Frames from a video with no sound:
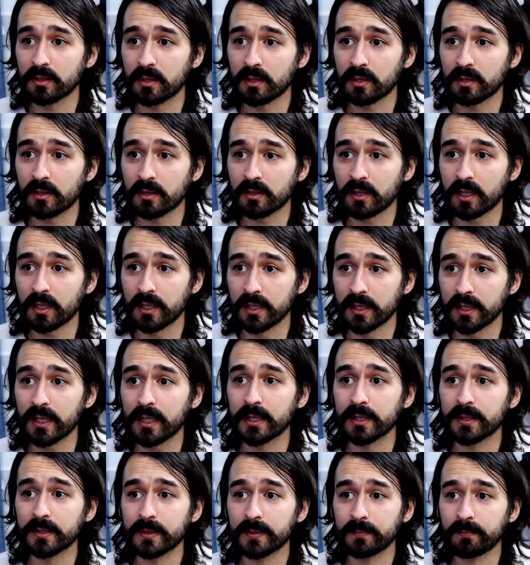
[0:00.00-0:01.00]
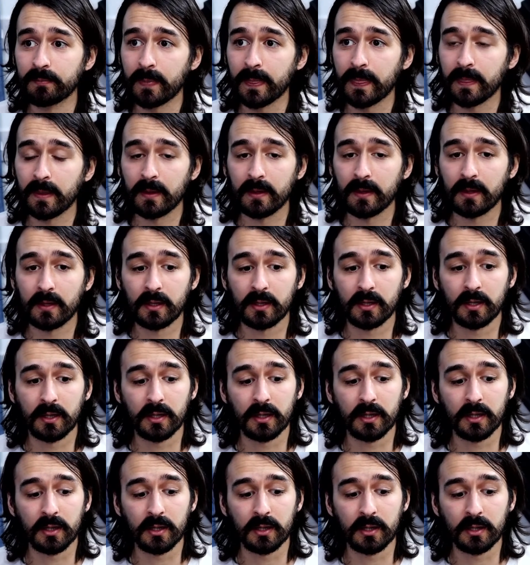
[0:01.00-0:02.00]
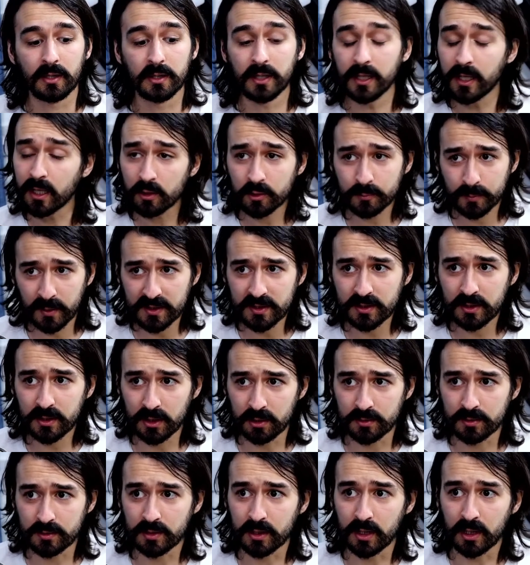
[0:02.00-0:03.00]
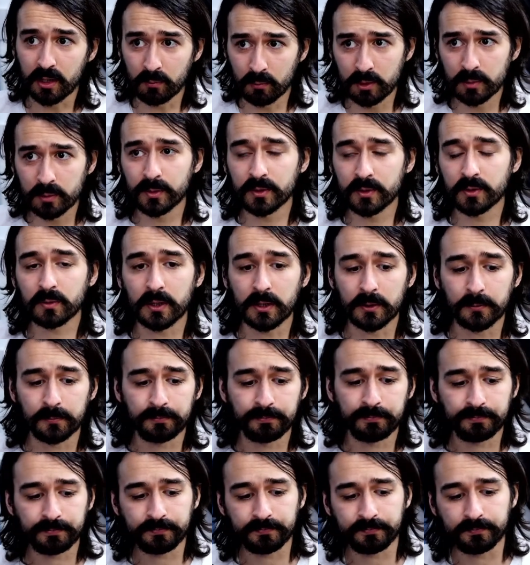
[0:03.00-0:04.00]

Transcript: Caramba. Tá ligado? É, nem eram os brasileiros, é. era um outro pessoal.